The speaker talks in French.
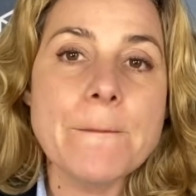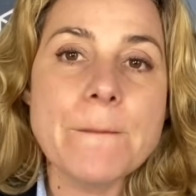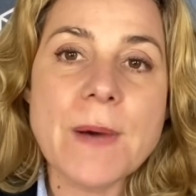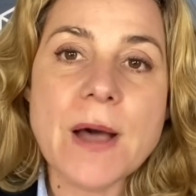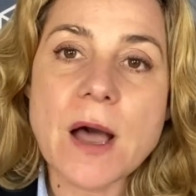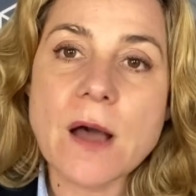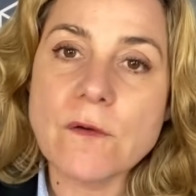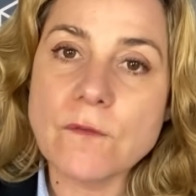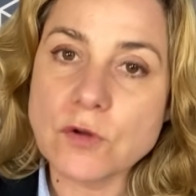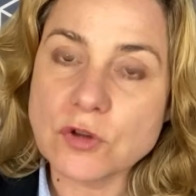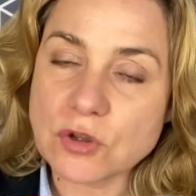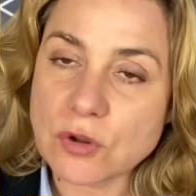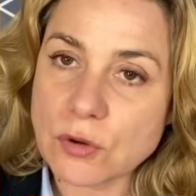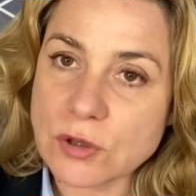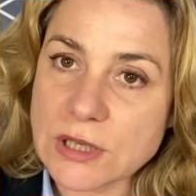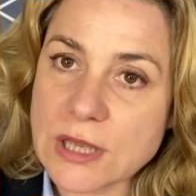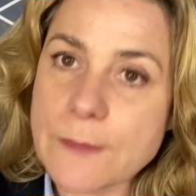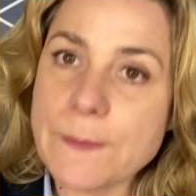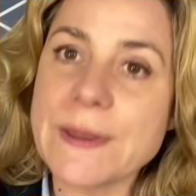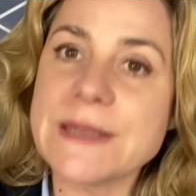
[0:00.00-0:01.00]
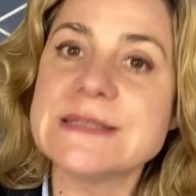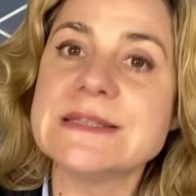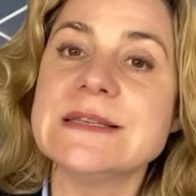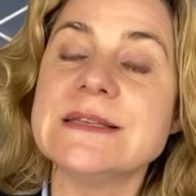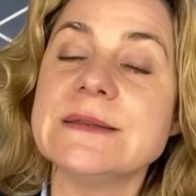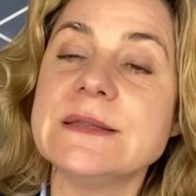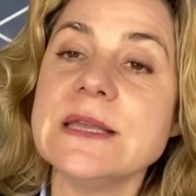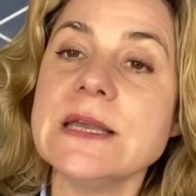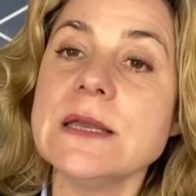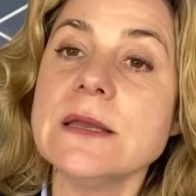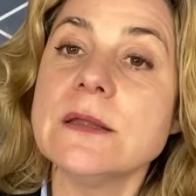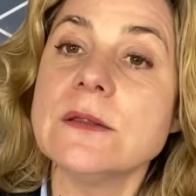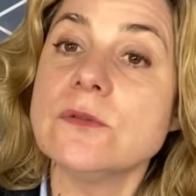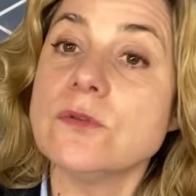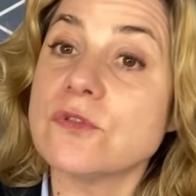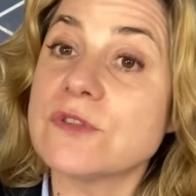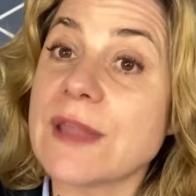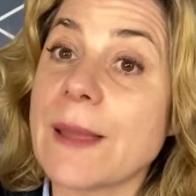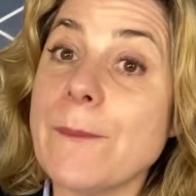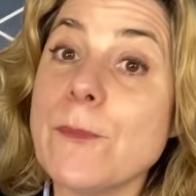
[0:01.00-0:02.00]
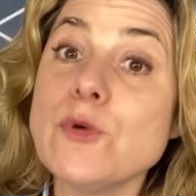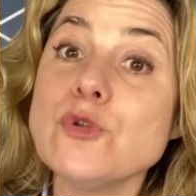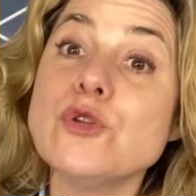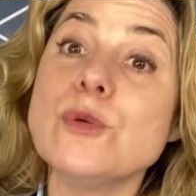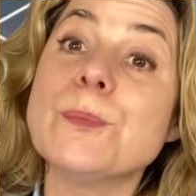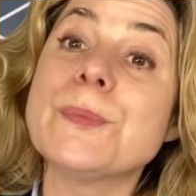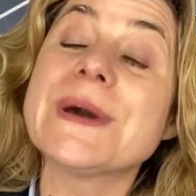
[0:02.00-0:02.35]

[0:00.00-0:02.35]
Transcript: par votre capacité notamment de